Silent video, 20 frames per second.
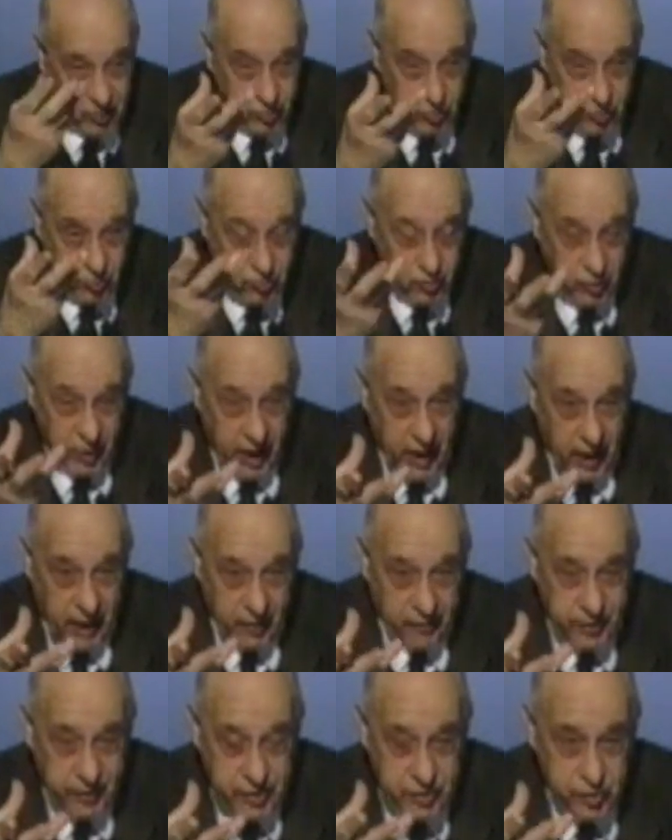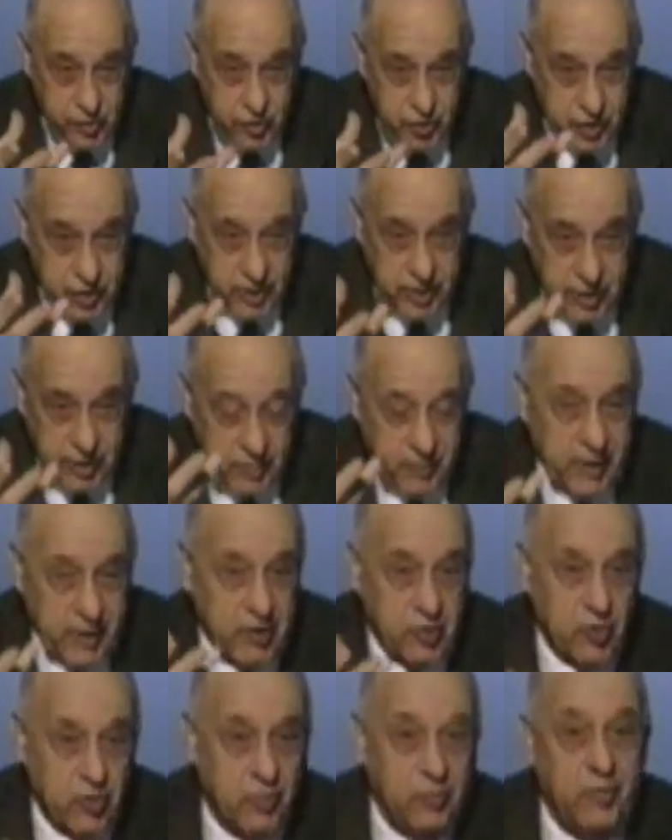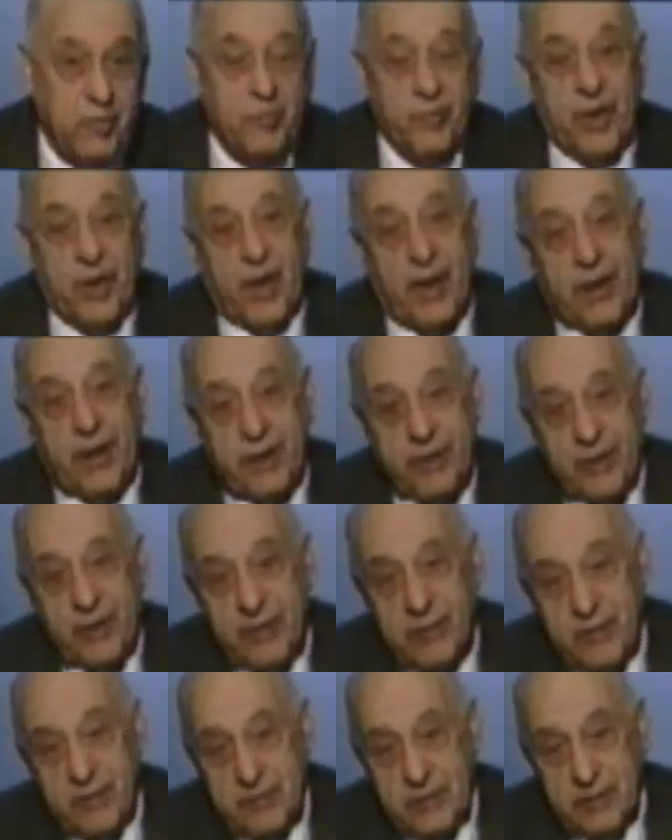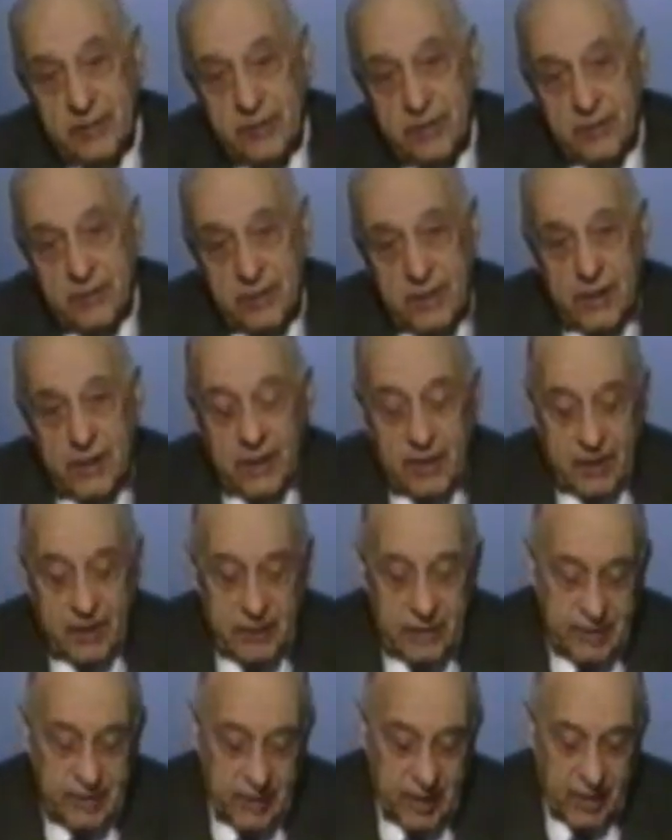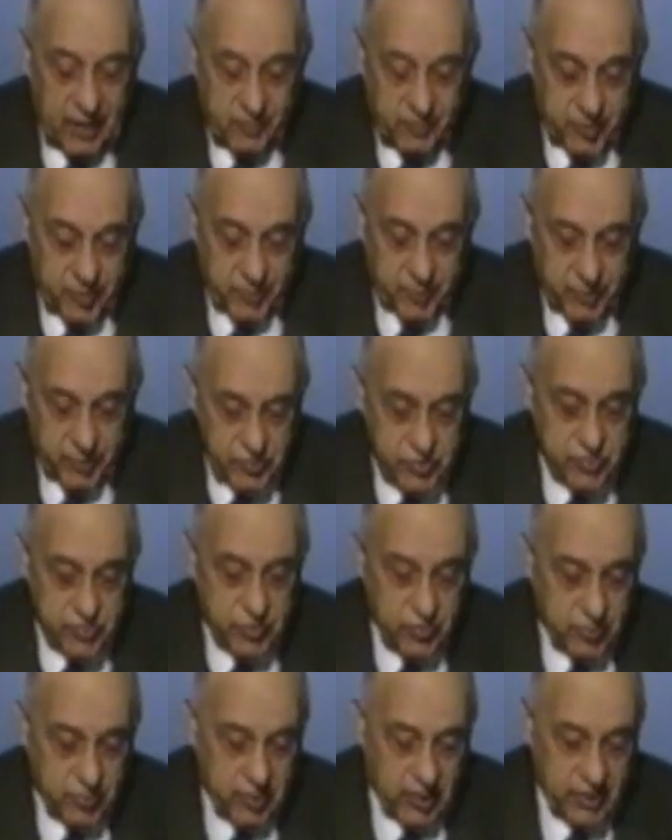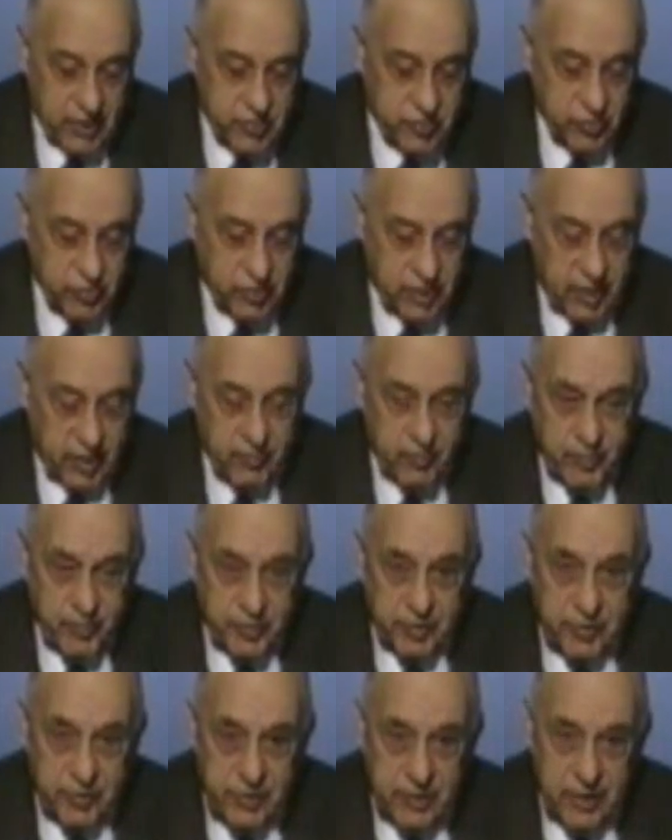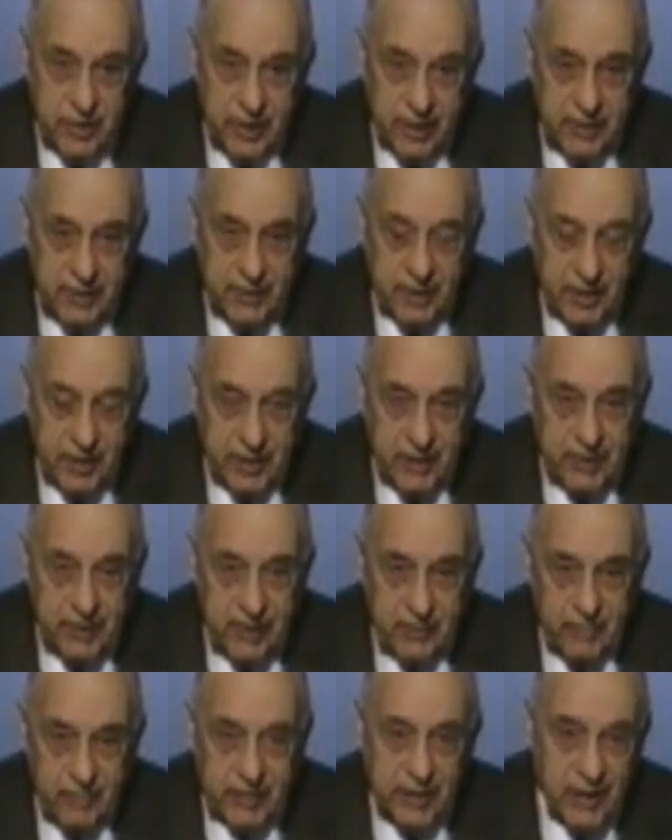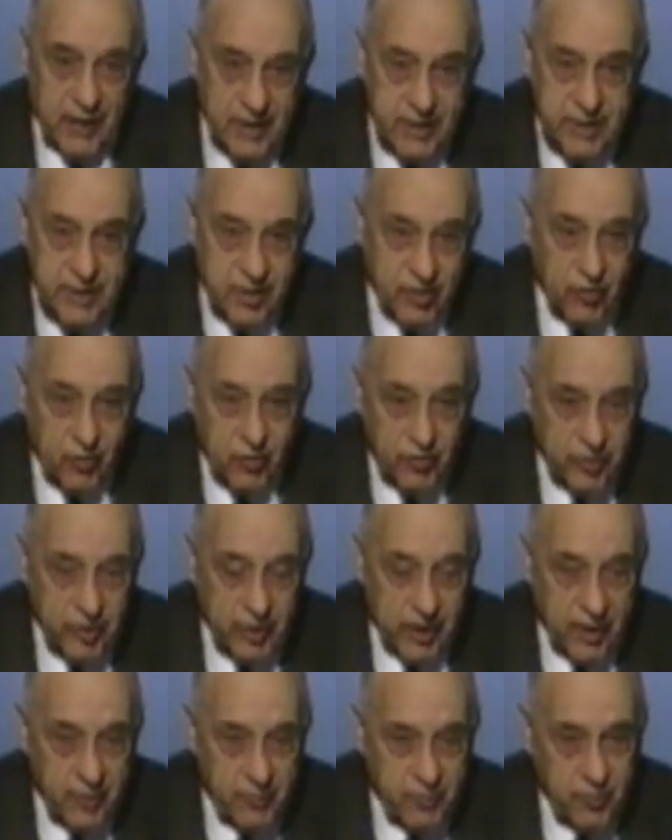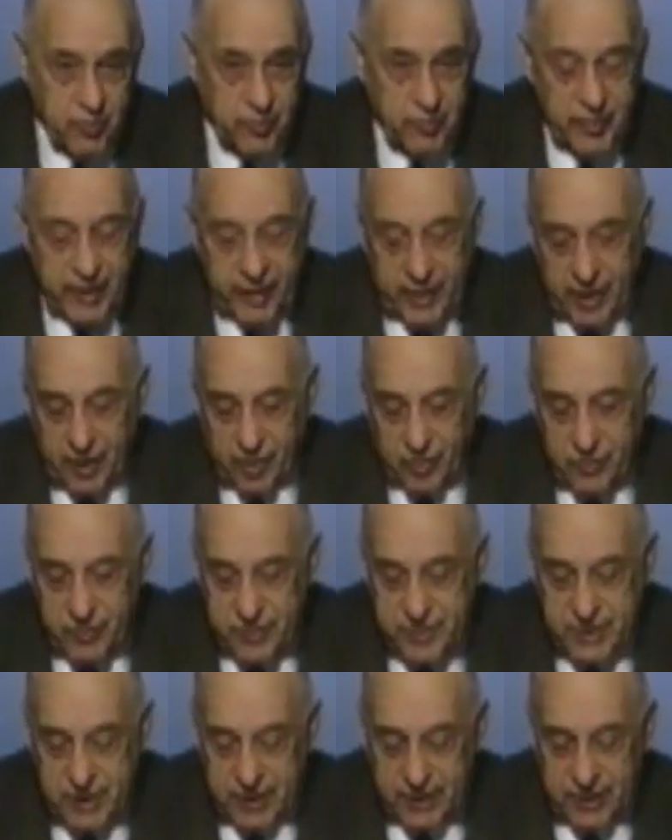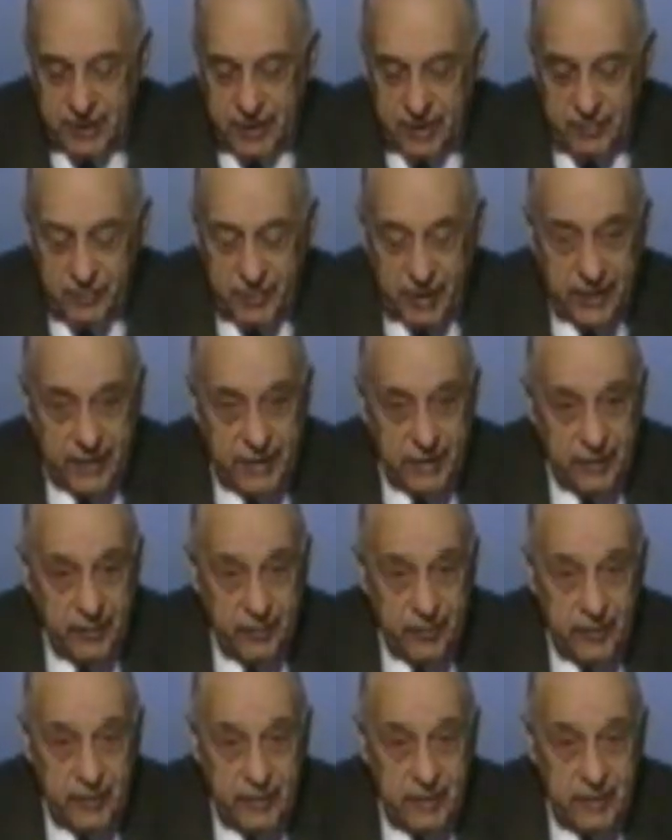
culturale, questo sentimento popolare che ha proposto a suo tempo l'alternativa della seconda repubblica, come è stata chiamata,